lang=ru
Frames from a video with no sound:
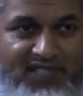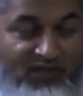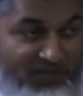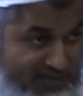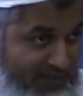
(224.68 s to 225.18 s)

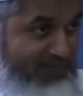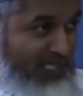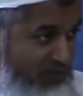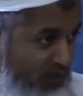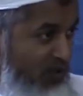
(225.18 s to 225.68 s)
Иной раз к
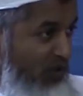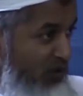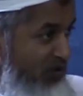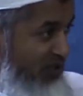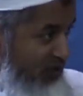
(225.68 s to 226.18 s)
такому
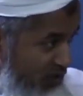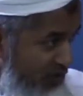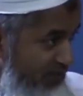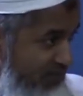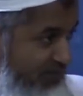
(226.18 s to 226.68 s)
шейху ходят
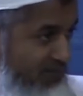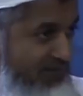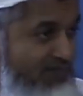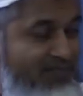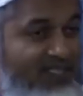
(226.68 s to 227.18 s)
когда?
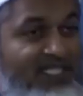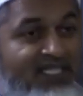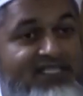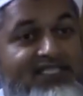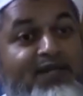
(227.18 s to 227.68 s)

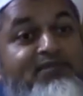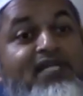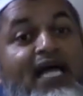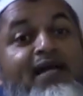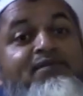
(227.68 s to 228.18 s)

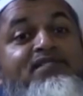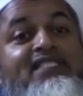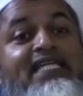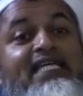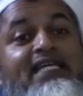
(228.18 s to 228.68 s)
Бывает,
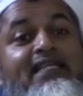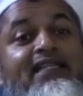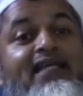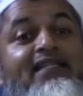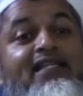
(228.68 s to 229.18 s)
этот
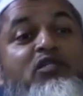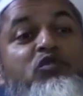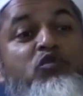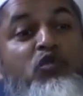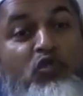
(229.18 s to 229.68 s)

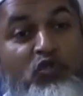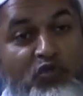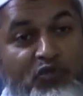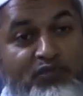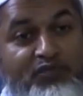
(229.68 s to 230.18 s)
шейх, от
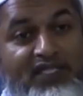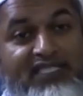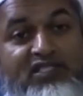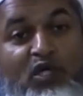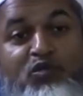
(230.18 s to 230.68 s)
которого ты
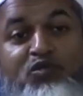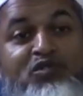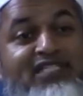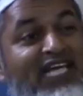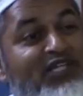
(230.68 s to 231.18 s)
помощи
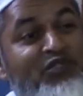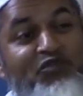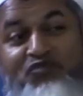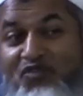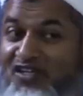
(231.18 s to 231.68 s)
ждешь, может на
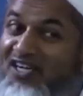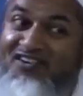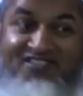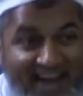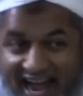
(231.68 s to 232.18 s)
тебе
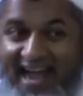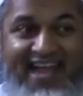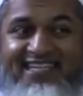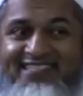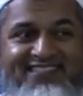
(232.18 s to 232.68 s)
нажиться просто.